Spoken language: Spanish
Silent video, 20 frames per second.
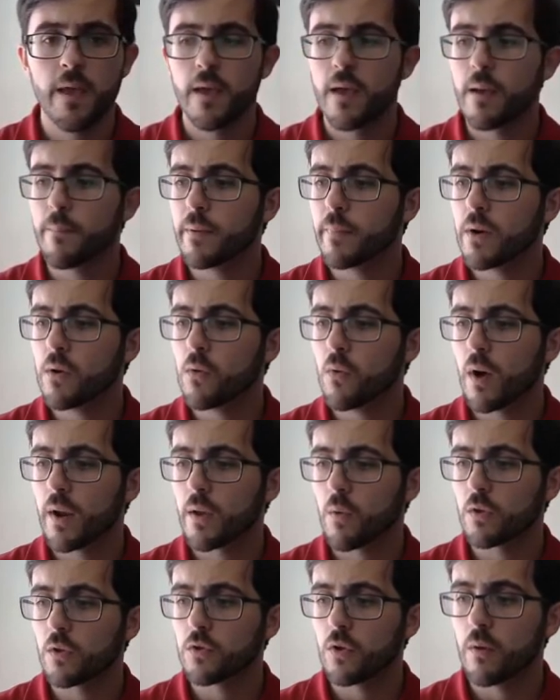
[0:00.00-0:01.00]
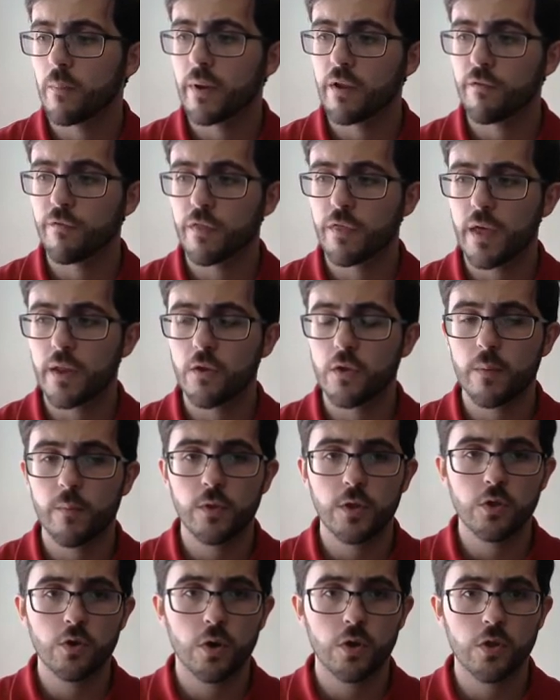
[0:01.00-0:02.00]
En primer lugar en cuanto a los beneficiarios ya
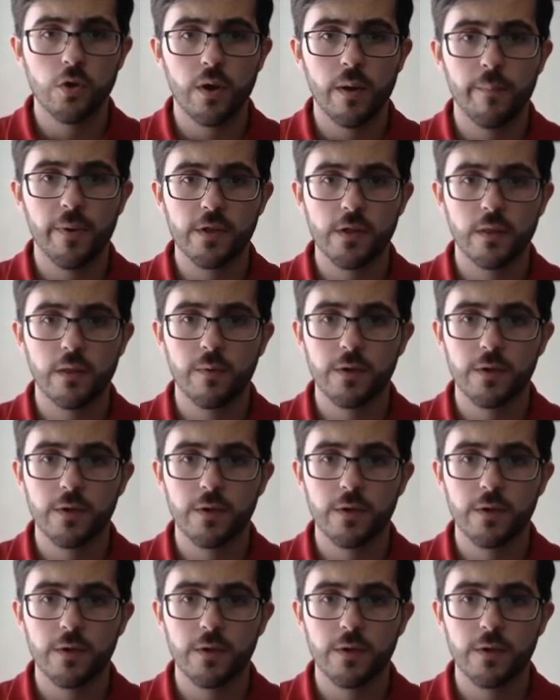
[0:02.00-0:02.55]
hemos dicho que son empresas